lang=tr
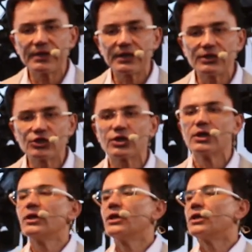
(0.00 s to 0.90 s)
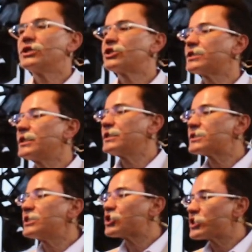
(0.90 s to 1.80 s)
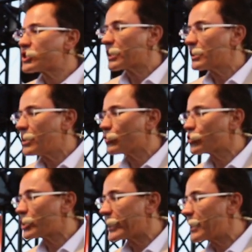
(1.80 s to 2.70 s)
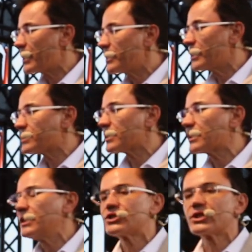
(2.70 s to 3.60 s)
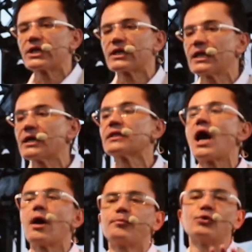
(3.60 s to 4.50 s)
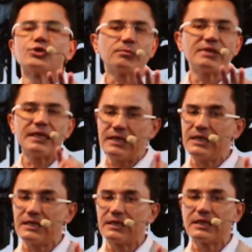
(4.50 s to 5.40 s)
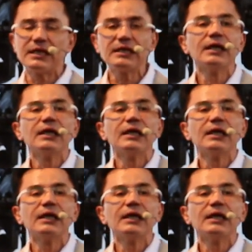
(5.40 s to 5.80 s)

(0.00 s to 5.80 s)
pirinç, içtiğiniz içecekler, o şekerli, asitli içecekler ne yapıyor? Şimdi iyi dinleyin.